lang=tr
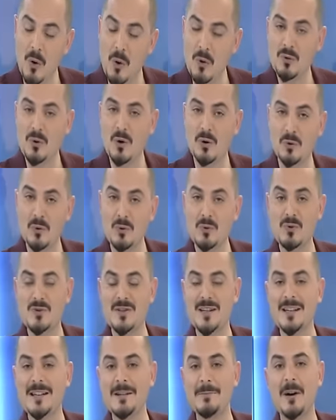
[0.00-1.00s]
14 30
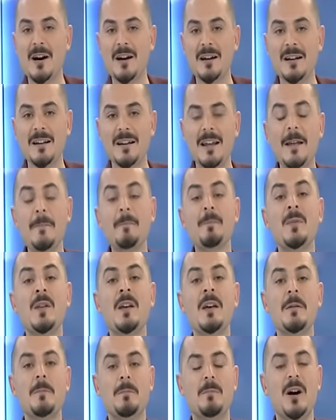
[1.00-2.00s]
itibariyle de
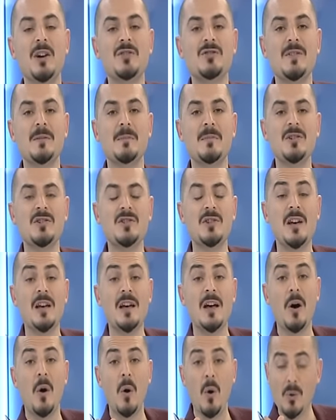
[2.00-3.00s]
başlamış
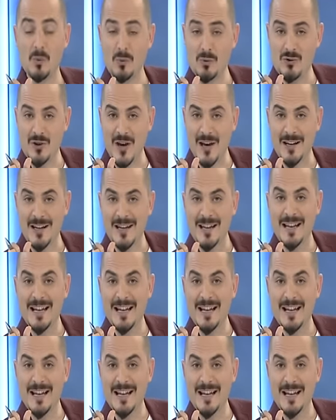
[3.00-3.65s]
olacak.